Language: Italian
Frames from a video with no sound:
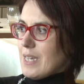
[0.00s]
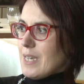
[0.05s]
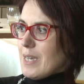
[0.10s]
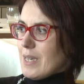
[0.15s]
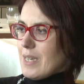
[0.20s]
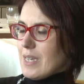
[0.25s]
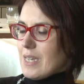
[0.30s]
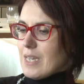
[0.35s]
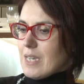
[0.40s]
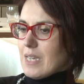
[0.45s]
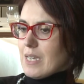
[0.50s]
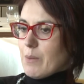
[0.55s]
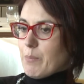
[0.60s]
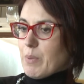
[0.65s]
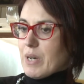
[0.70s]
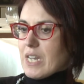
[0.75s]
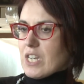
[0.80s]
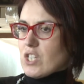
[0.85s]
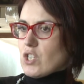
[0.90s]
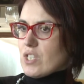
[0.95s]
eh,
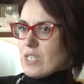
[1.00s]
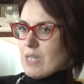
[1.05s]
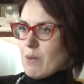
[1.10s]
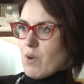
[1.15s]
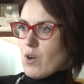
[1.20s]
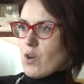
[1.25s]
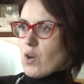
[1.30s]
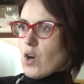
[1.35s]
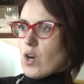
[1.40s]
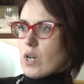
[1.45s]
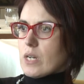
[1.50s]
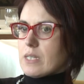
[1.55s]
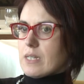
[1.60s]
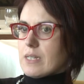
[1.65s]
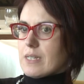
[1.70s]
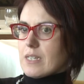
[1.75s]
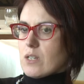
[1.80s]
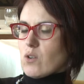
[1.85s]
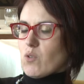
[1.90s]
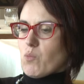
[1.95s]
perché ci siamo accorti
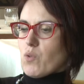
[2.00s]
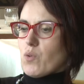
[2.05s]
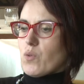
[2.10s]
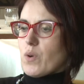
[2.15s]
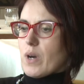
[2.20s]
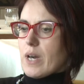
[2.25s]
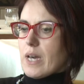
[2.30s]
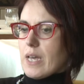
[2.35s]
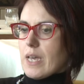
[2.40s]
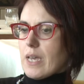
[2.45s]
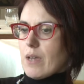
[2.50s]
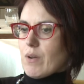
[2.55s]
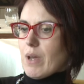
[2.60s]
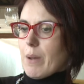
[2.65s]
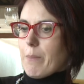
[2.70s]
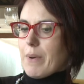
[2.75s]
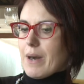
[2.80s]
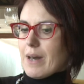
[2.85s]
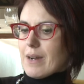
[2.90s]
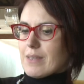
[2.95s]
che comunque è una
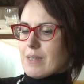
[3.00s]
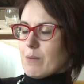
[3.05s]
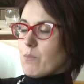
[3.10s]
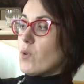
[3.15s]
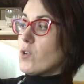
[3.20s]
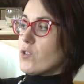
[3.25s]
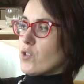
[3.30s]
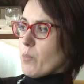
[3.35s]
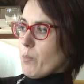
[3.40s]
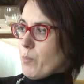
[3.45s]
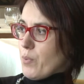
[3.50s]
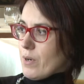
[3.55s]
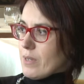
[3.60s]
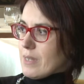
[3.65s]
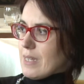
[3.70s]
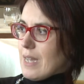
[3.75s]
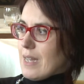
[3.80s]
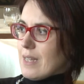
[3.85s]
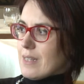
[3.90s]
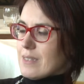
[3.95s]
parte molto
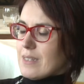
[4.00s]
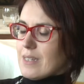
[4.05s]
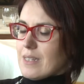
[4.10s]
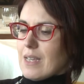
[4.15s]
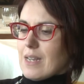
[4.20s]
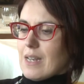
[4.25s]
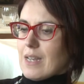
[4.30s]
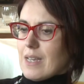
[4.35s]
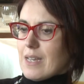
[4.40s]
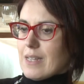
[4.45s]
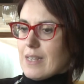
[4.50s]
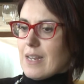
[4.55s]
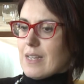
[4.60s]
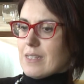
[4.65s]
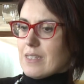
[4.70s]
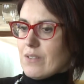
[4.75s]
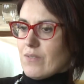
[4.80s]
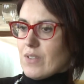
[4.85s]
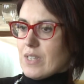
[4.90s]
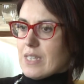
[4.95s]
importante del,
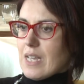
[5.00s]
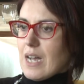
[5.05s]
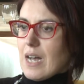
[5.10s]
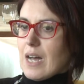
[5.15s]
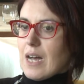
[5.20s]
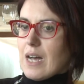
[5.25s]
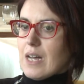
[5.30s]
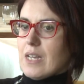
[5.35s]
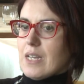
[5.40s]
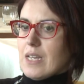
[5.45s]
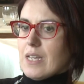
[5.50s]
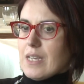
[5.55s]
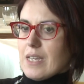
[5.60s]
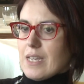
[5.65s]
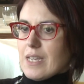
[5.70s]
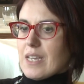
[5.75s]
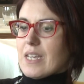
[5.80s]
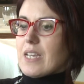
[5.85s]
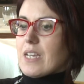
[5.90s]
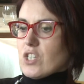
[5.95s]
dell'attività
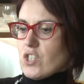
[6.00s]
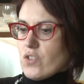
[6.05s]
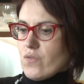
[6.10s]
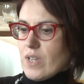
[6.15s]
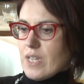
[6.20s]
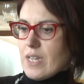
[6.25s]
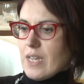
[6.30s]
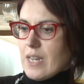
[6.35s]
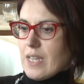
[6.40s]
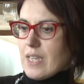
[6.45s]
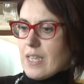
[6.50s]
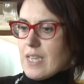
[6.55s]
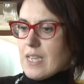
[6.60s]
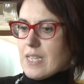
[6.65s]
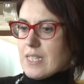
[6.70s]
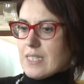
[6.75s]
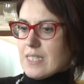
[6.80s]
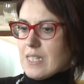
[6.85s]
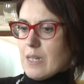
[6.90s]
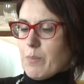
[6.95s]
eh, che ci viene
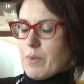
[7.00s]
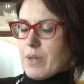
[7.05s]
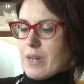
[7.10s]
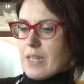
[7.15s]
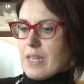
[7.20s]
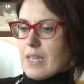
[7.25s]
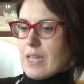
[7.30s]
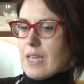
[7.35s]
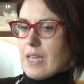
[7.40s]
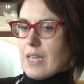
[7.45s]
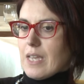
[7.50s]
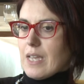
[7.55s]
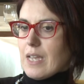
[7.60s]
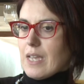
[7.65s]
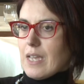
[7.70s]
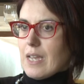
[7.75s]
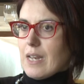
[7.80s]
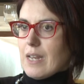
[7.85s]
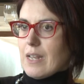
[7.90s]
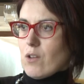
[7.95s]
richiesta, perché
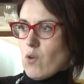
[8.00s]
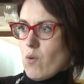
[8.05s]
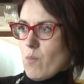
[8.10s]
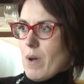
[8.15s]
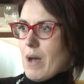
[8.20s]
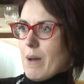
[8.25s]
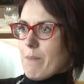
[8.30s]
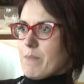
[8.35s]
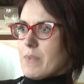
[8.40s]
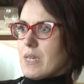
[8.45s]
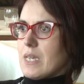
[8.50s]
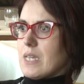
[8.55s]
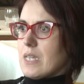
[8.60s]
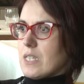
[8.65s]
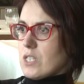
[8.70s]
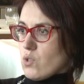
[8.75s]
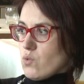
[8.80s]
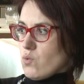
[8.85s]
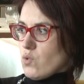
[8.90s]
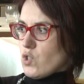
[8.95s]
le neomamme
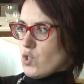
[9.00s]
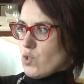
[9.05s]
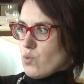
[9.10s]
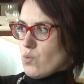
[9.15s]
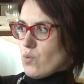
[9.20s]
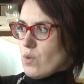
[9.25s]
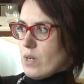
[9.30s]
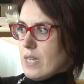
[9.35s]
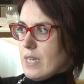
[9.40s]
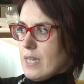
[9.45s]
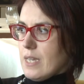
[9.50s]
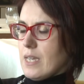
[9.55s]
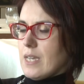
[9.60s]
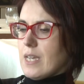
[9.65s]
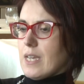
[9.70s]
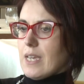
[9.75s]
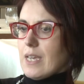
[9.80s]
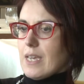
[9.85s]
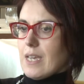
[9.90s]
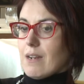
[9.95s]
sono sole
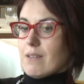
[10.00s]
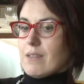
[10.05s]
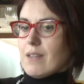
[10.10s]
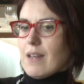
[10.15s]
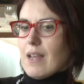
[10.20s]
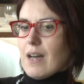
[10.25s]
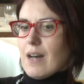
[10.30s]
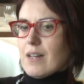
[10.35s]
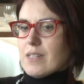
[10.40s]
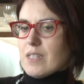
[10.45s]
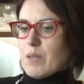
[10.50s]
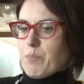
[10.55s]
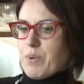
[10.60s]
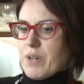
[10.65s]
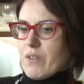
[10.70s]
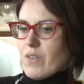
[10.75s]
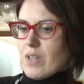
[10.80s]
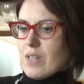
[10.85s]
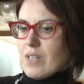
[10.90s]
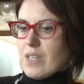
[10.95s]
e al di là di
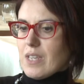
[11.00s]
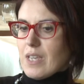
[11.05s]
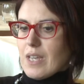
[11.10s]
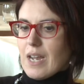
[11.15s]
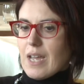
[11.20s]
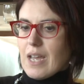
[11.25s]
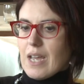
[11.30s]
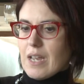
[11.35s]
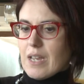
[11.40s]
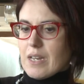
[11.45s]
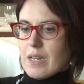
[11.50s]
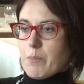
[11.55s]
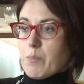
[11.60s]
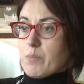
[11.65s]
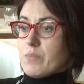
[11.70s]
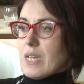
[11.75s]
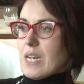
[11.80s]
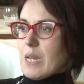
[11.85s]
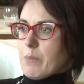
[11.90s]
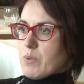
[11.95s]
prevenire le,
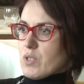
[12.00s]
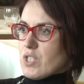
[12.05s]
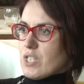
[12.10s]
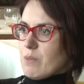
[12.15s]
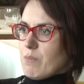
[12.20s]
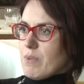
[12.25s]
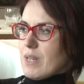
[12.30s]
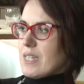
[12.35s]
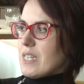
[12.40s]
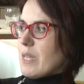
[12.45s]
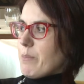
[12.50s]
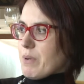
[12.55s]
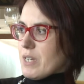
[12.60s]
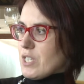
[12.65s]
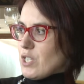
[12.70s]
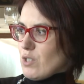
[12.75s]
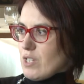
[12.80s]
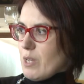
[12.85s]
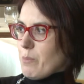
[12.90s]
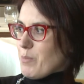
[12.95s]
delle possibili
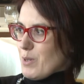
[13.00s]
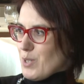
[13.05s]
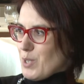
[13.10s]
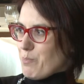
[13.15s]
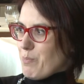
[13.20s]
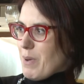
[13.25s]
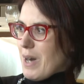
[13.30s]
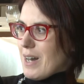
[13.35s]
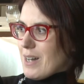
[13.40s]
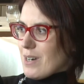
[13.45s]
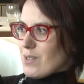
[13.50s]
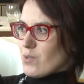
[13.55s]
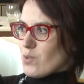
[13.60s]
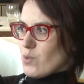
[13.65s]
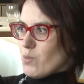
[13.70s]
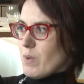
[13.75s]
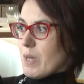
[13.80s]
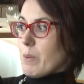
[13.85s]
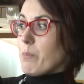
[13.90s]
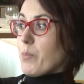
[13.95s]
depressioni
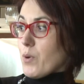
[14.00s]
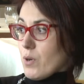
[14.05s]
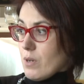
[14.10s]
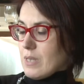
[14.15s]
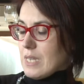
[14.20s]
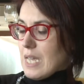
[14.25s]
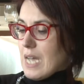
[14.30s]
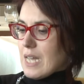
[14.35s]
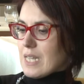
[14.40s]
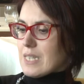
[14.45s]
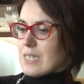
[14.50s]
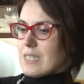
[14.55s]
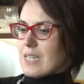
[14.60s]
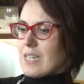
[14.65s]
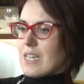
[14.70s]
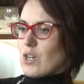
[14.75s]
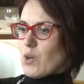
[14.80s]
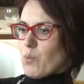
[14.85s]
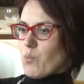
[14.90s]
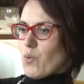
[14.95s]
postpartum è
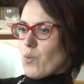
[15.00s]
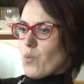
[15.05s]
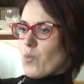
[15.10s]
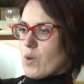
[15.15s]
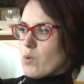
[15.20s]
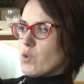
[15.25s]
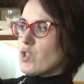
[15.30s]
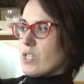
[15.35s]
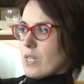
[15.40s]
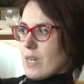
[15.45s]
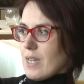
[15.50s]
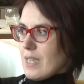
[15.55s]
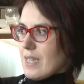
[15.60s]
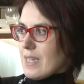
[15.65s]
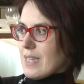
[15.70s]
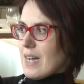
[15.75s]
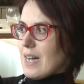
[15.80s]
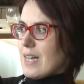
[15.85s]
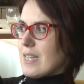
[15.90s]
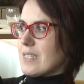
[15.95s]
importante comunque uscire di
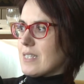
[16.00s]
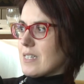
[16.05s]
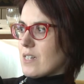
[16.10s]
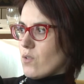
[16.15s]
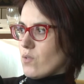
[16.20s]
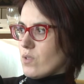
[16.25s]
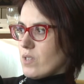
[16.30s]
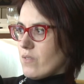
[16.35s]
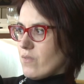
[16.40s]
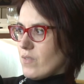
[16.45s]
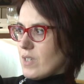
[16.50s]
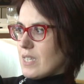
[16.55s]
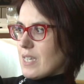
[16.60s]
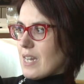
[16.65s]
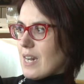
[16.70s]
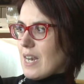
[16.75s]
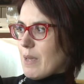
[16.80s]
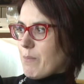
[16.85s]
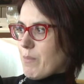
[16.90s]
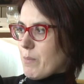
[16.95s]
casa,
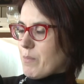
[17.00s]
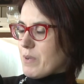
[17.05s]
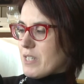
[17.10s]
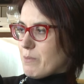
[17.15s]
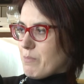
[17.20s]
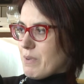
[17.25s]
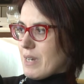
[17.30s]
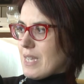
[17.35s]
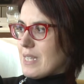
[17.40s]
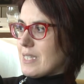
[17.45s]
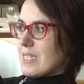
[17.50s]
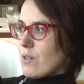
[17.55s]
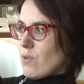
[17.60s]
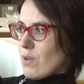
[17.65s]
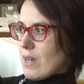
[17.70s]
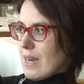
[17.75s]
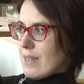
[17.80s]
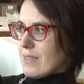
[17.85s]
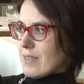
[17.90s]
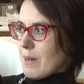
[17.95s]
condividere le proprie esperienze
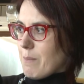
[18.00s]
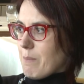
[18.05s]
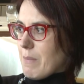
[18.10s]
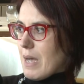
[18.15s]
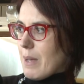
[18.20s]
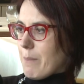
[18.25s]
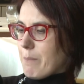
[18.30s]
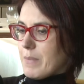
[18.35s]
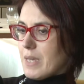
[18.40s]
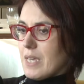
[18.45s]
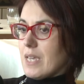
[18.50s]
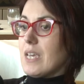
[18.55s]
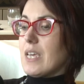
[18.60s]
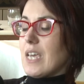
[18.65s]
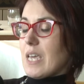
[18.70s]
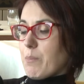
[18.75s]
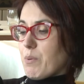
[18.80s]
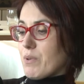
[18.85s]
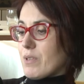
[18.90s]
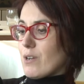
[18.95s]
con altre mamme
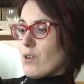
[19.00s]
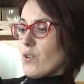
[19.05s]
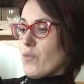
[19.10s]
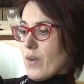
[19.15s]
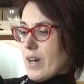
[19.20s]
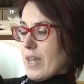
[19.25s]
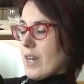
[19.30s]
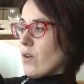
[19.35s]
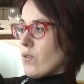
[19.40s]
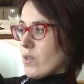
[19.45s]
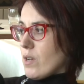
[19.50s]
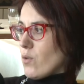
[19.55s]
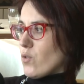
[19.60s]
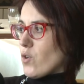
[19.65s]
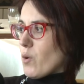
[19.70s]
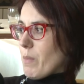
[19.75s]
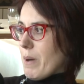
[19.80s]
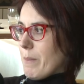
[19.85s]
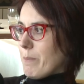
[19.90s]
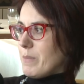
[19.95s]
e poterlo fare con i
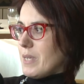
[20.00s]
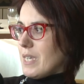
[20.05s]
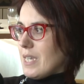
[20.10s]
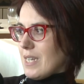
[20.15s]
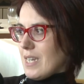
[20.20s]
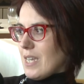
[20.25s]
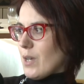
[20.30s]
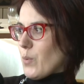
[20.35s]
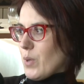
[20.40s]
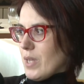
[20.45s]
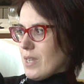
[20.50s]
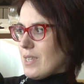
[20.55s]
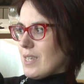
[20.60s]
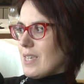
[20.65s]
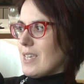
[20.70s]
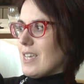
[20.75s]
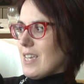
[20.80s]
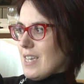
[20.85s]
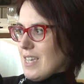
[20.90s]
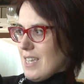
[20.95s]
loro bambini, quindi